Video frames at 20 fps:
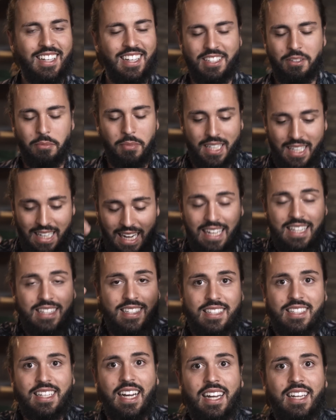Also man kann
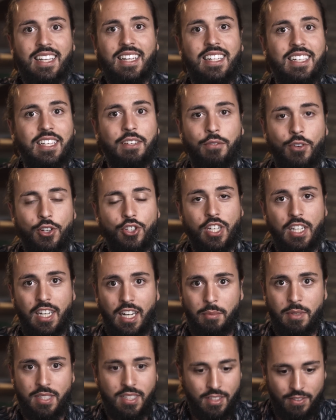sich es gar nicht richtig vorstellen,
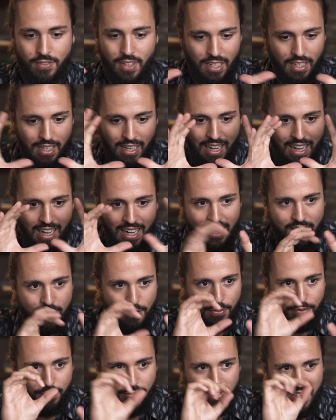aber es ist wirklich
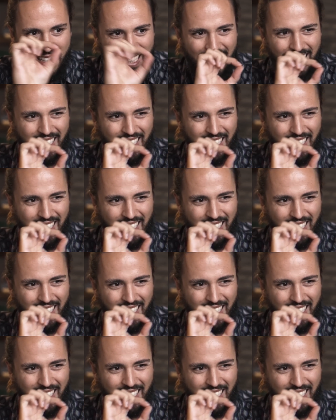alles viel